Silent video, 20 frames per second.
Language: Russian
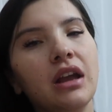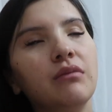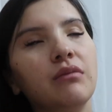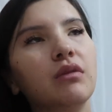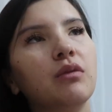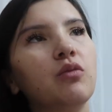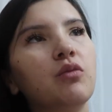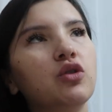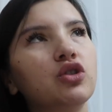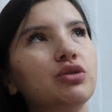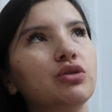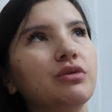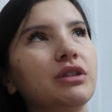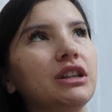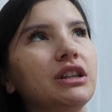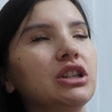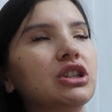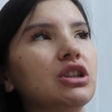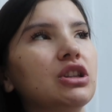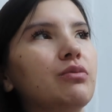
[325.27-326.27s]
Мы можем,
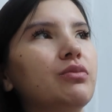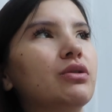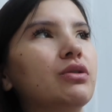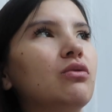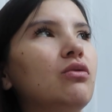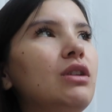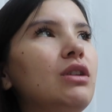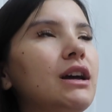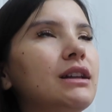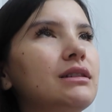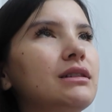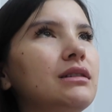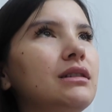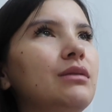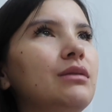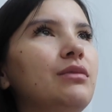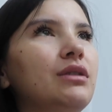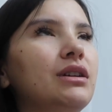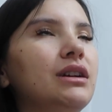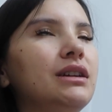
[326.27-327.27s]
конечно, прогуляться
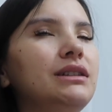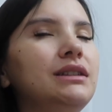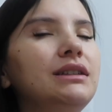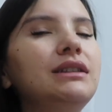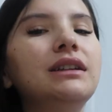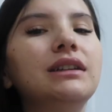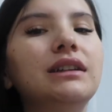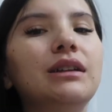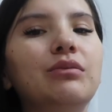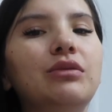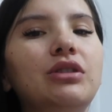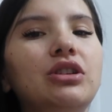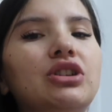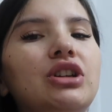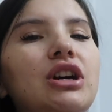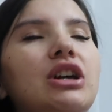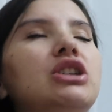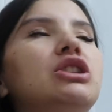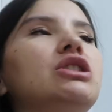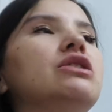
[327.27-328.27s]
до магазина, до
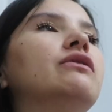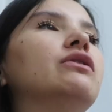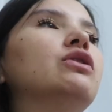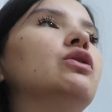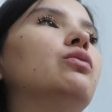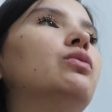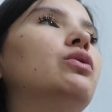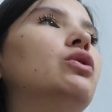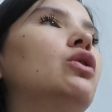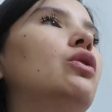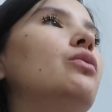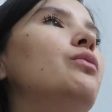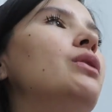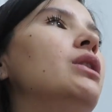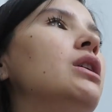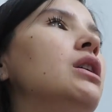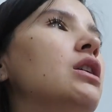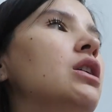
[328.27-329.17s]
ближайшего, но потом